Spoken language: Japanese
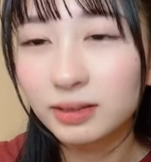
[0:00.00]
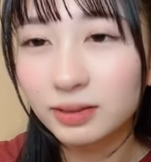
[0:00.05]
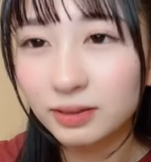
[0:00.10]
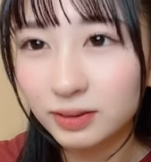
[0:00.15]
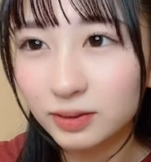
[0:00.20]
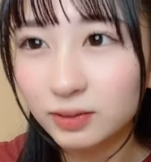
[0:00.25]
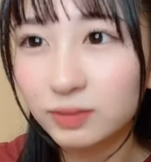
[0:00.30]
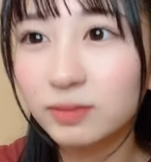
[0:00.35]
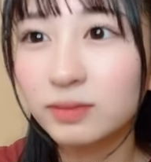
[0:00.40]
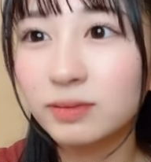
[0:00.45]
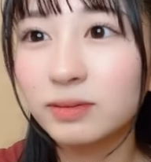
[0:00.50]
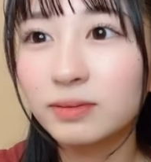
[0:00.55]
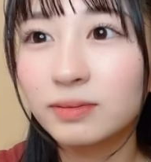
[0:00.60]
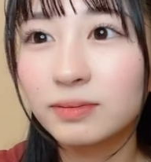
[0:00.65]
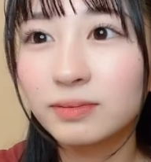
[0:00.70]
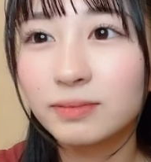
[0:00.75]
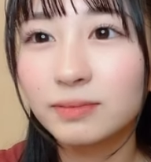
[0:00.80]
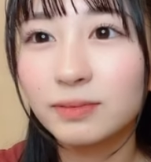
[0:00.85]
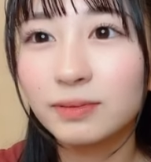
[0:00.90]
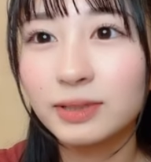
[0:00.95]
そう
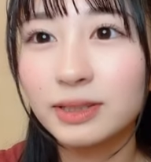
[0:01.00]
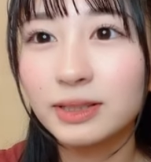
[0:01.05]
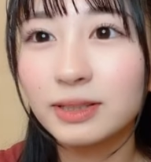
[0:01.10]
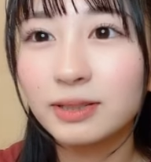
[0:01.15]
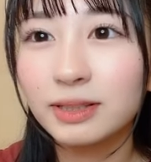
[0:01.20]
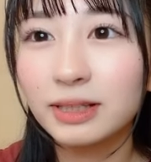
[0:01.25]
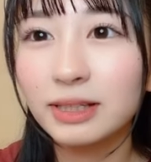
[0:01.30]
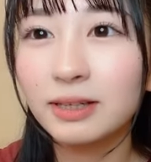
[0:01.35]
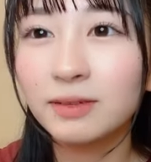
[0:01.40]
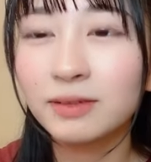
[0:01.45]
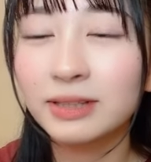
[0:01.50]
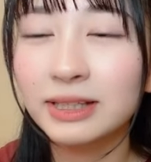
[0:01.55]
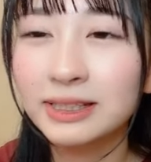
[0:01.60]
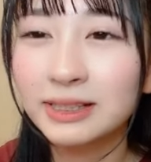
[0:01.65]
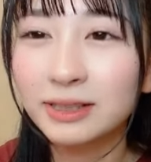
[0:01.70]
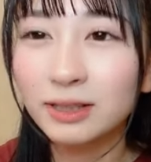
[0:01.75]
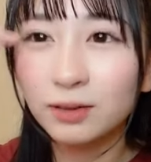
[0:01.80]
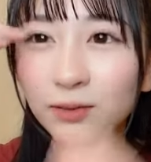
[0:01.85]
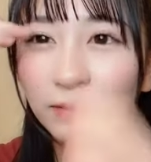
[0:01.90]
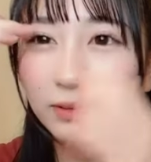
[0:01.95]
本当に
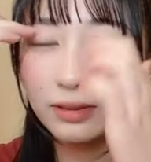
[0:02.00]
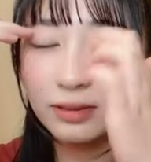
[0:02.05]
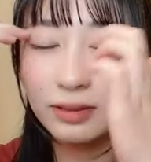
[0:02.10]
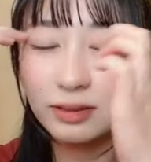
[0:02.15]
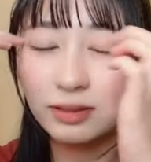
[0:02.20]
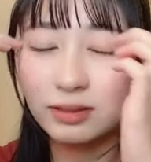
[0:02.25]
私は本